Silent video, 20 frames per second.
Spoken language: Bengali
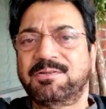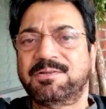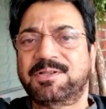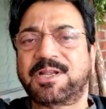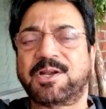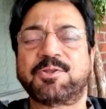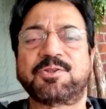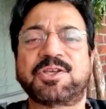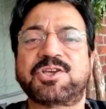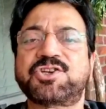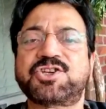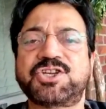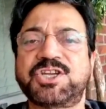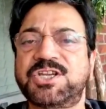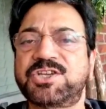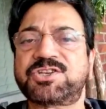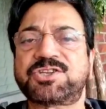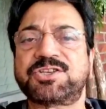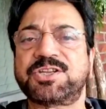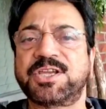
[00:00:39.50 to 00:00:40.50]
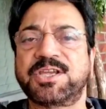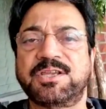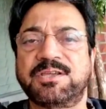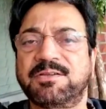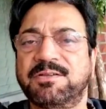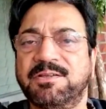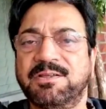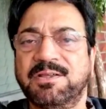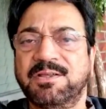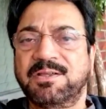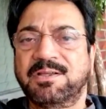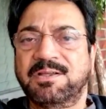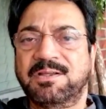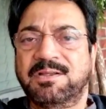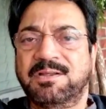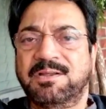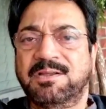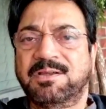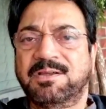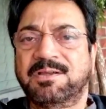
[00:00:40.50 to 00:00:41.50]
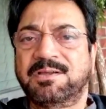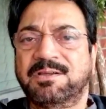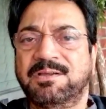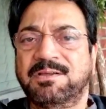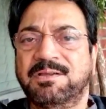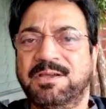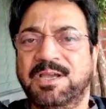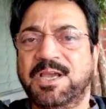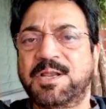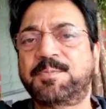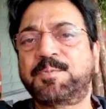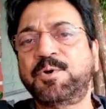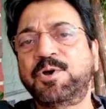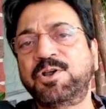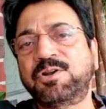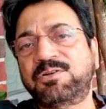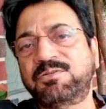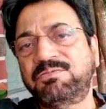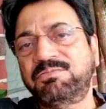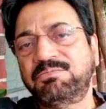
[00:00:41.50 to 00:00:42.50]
যেন তার শেষ নেই এরপর